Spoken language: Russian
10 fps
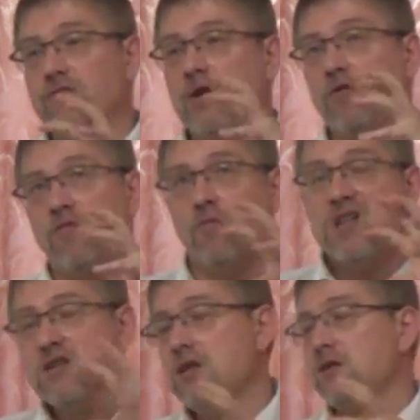
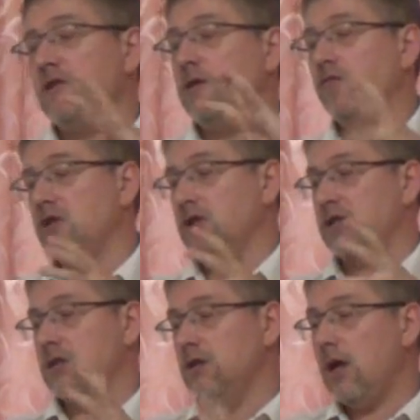вмонтированные в этот
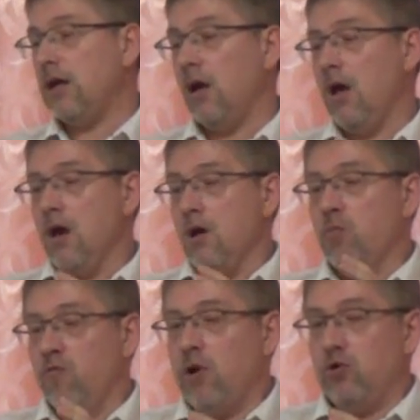сценарий,
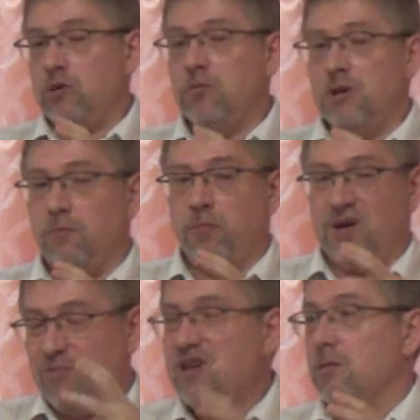бывают именно
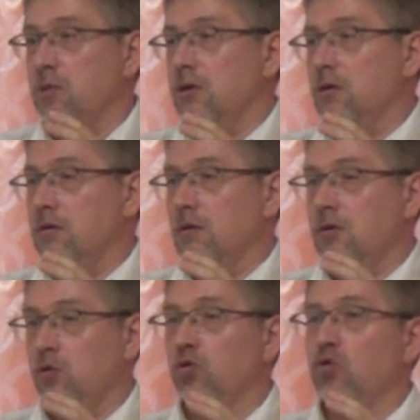проблемы.
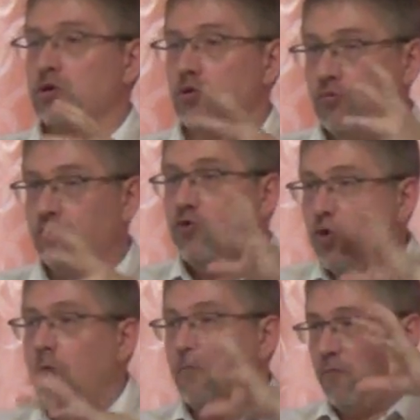То есть в
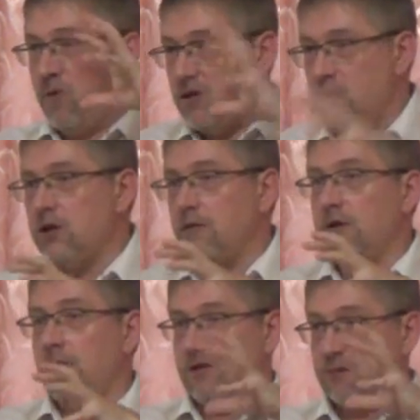нем
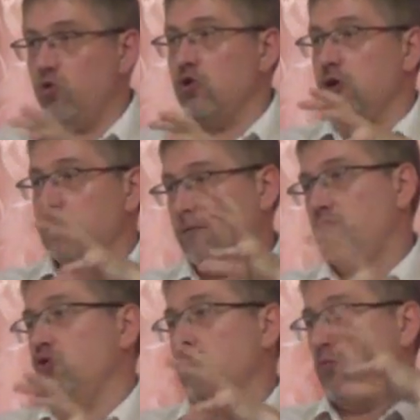монтирована возможность
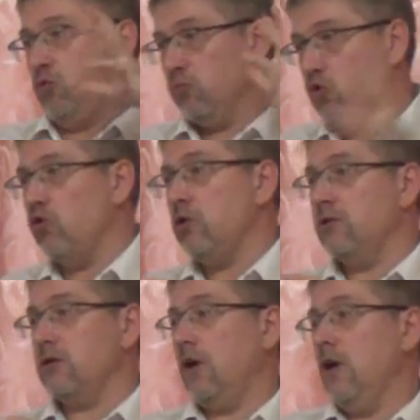того, что мы будем
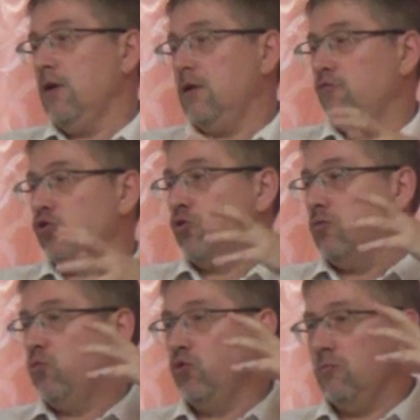ссориться, того, что
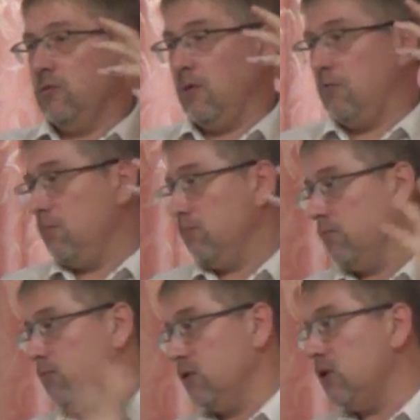мы будем там
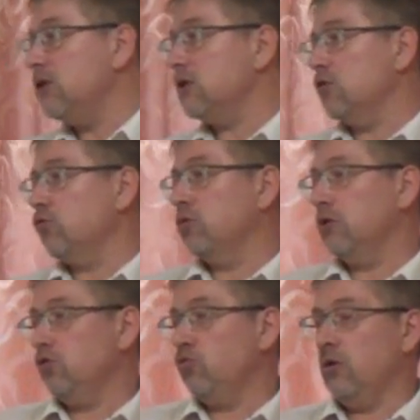злиться друг
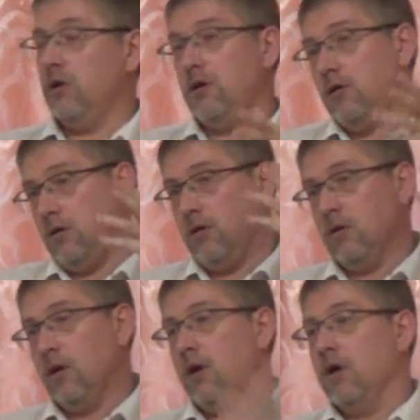на друга. И
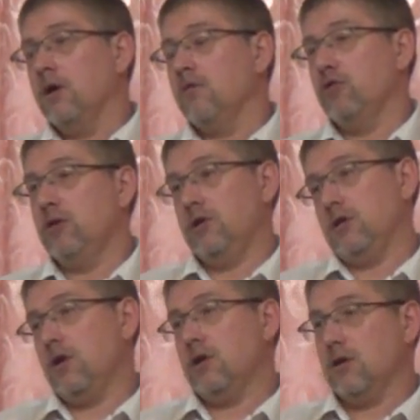вот эта
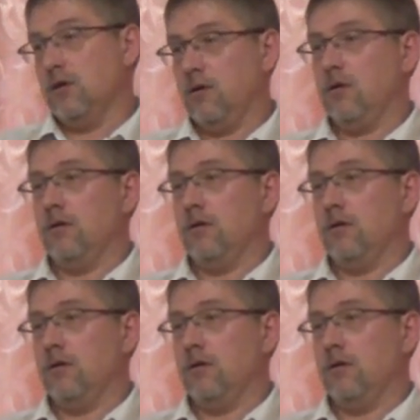сказка э,